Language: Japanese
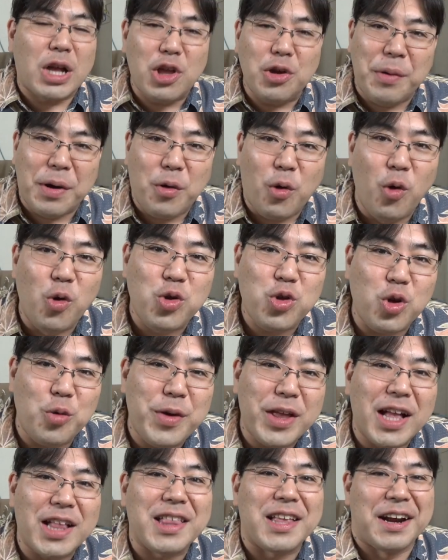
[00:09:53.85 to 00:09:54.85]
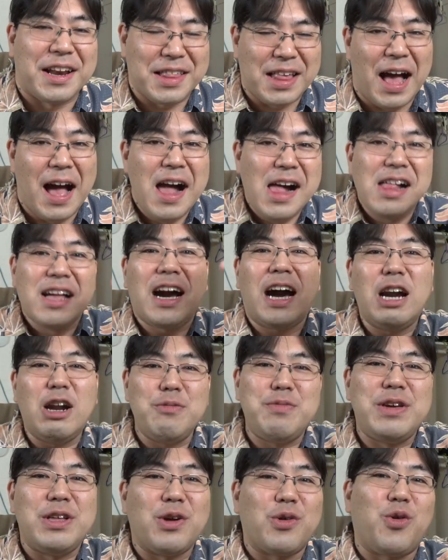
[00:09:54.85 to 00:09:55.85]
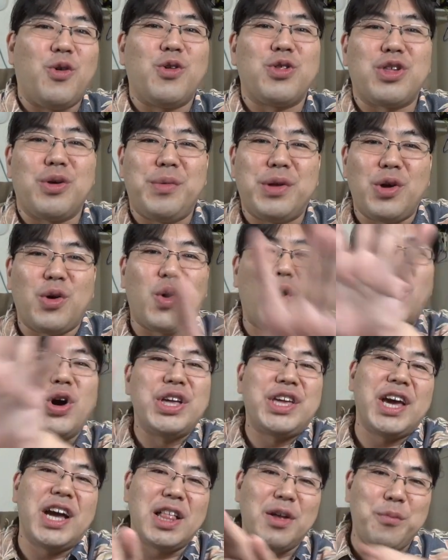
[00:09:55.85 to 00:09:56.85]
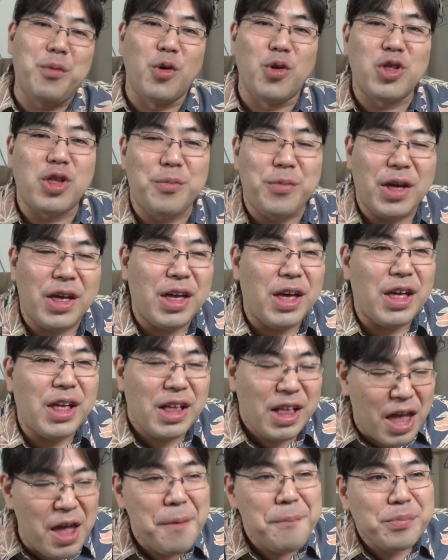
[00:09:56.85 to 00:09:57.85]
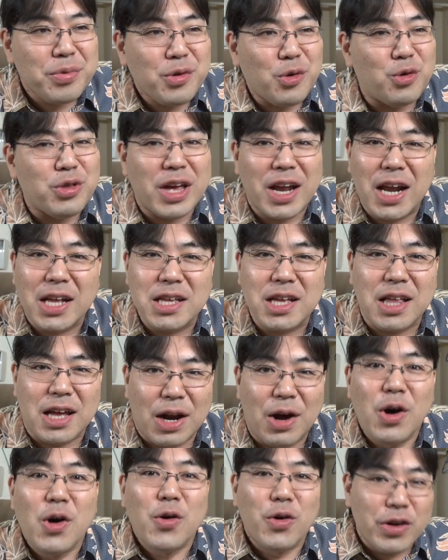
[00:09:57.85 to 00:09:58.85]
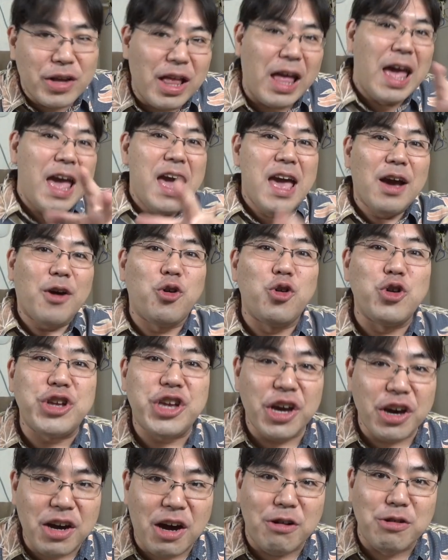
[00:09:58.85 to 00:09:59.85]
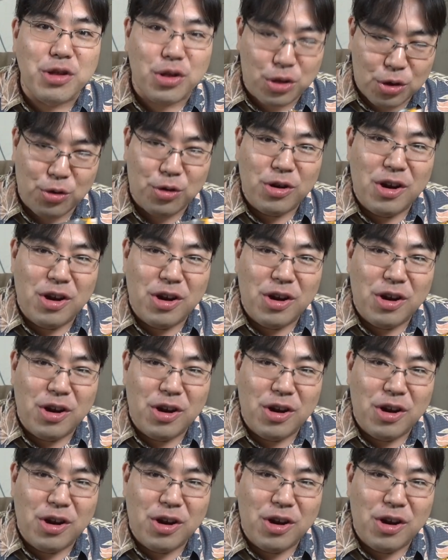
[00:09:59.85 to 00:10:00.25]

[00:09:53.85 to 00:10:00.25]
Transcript: 例えばコンソメだったらさカルビーのコンソメと小池屋のコンソメねこう並んでたら俺ね小池が買うんですよ